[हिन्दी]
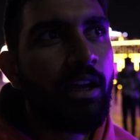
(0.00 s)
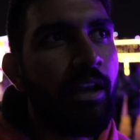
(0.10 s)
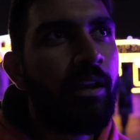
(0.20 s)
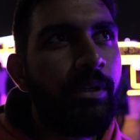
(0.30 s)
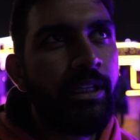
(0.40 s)

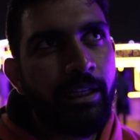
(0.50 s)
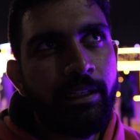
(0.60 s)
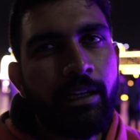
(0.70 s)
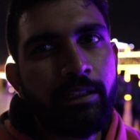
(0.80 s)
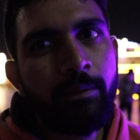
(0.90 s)
खाना भी ठीक
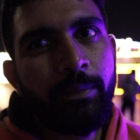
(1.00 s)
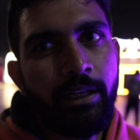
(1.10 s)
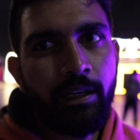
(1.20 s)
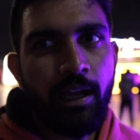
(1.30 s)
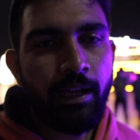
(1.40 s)
ठाक था
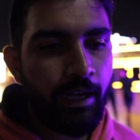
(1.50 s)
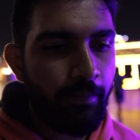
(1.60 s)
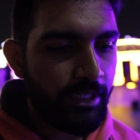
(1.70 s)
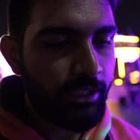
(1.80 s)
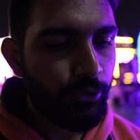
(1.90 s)
पर अगर
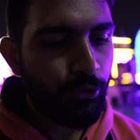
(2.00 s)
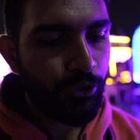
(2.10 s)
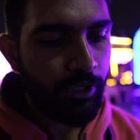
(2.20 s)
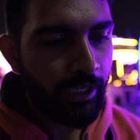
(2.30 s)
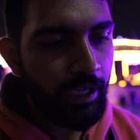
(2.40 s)
आप ऐसा
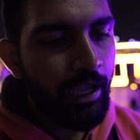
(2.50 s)
सोचो ना